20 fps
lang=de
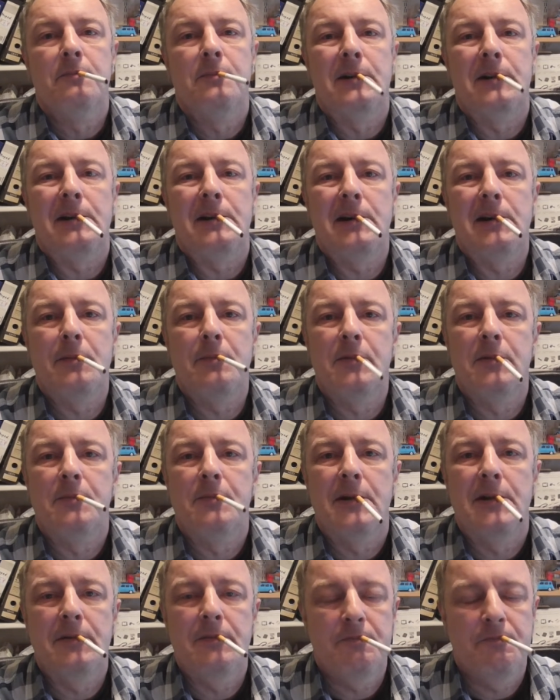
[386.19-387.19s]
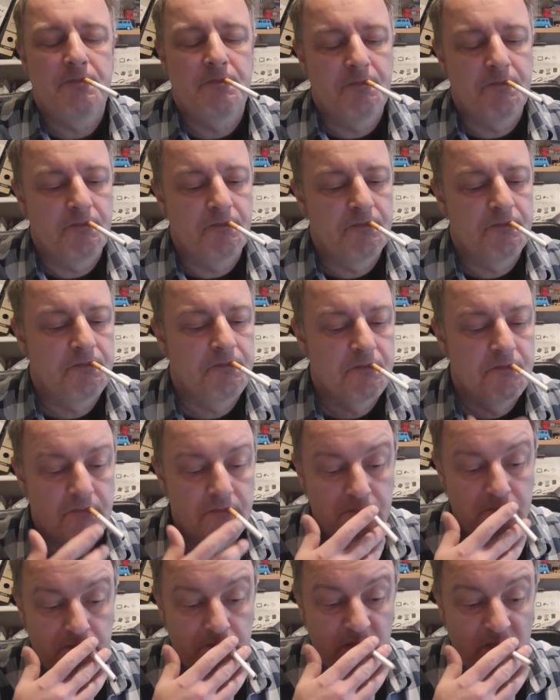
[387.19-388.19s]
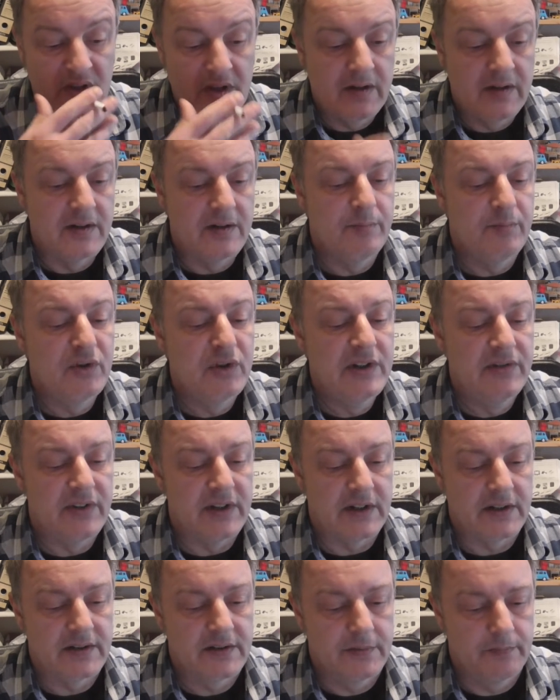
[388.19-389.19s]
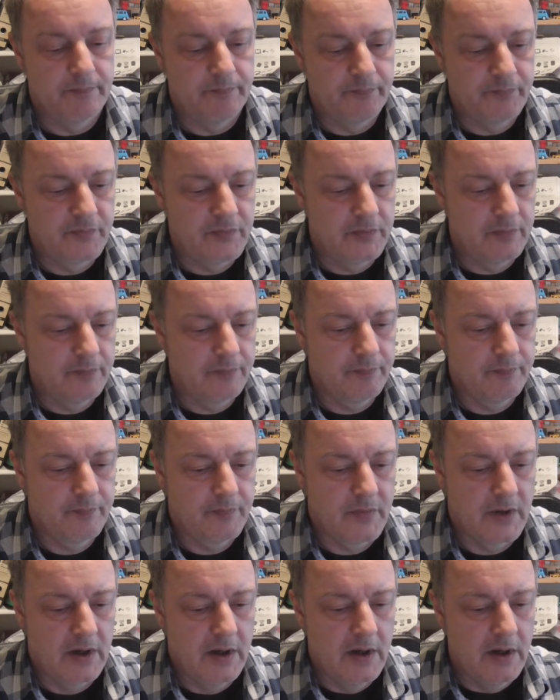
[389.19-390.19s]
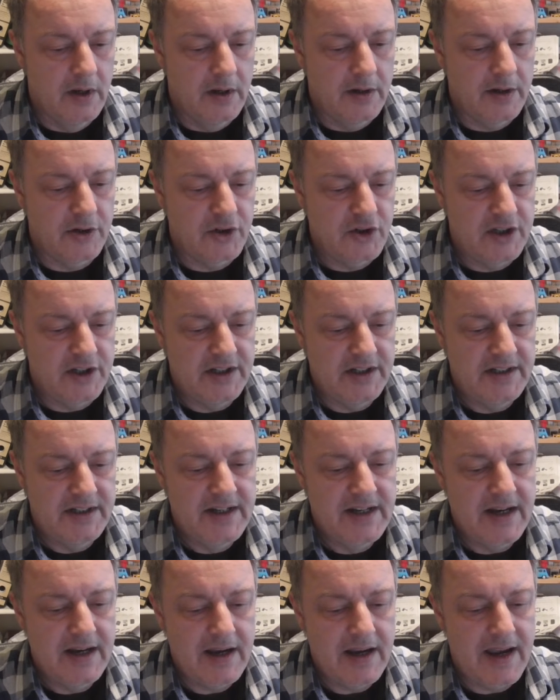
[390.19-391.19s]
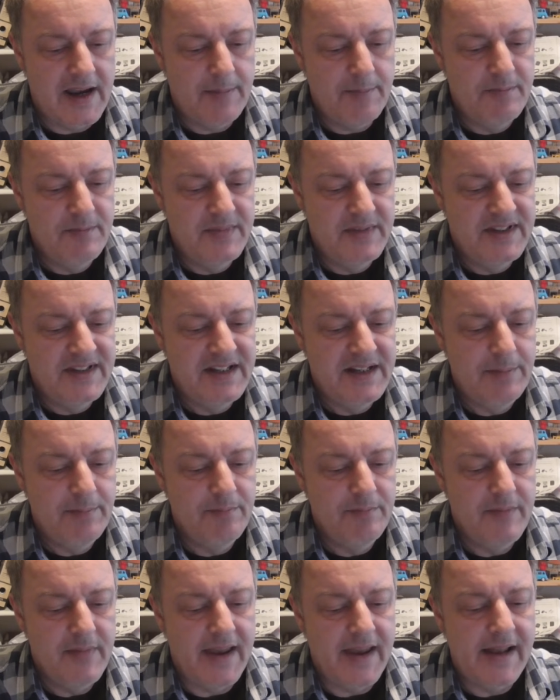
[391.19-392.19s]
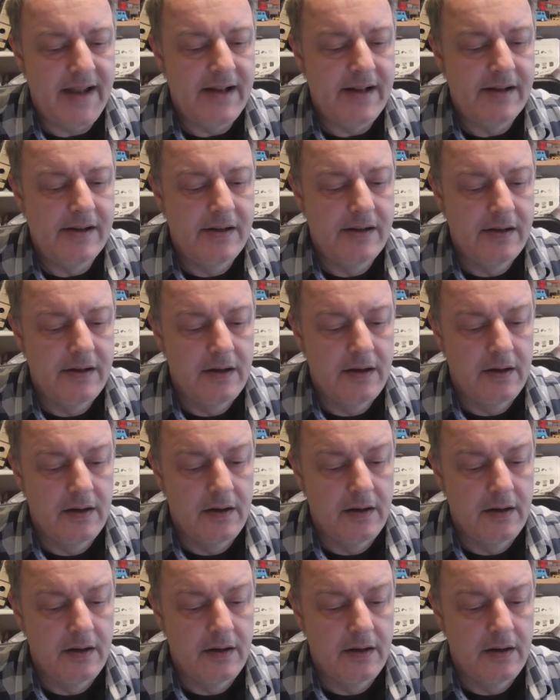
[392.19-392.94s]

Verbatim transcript: bei der Rahmennummer des Prefix. Da steht hier M7L21.